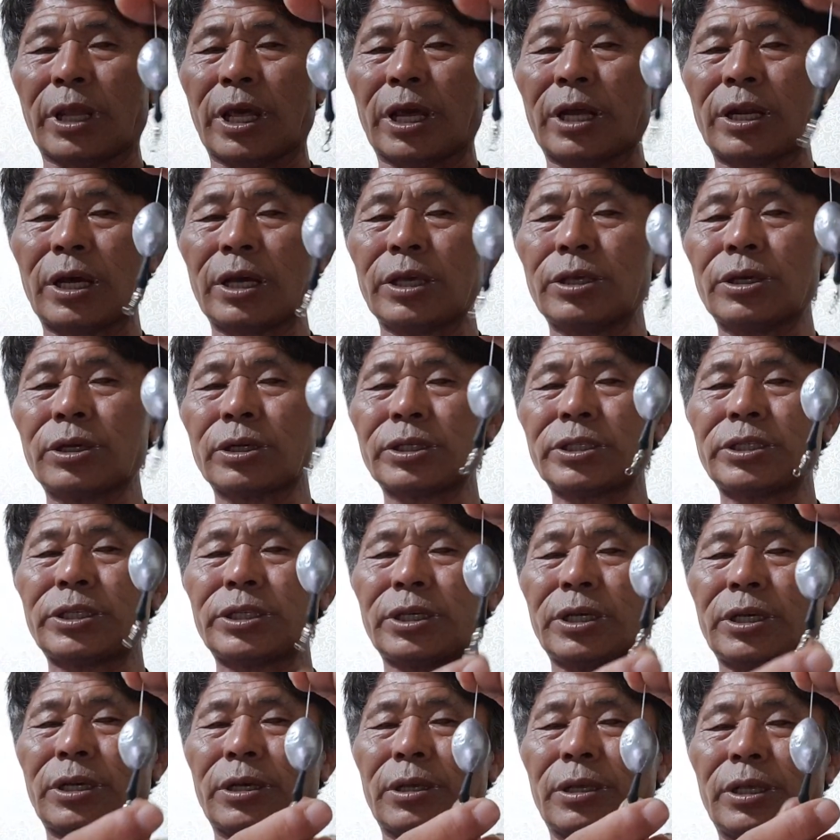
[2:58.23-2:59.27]
내나
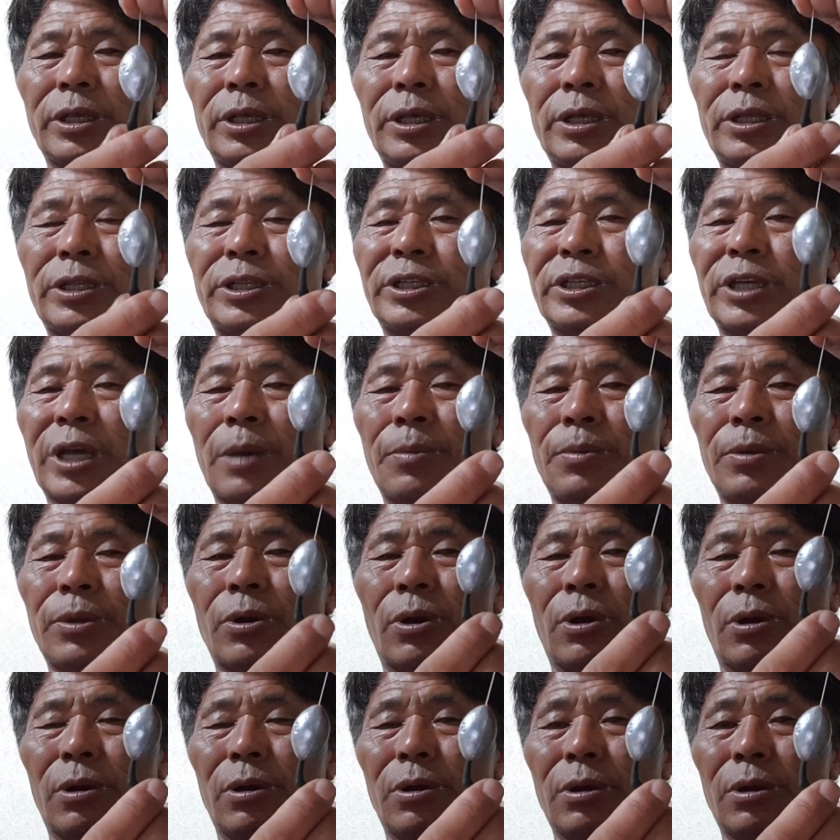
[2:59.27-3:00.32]
역시 이
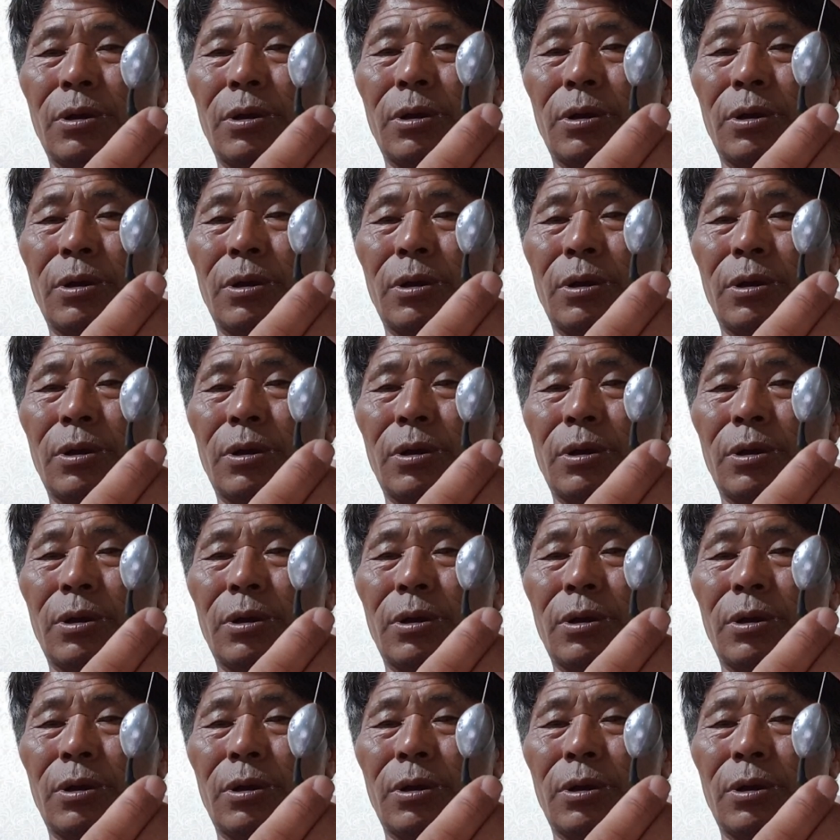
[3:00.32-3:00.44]
채비로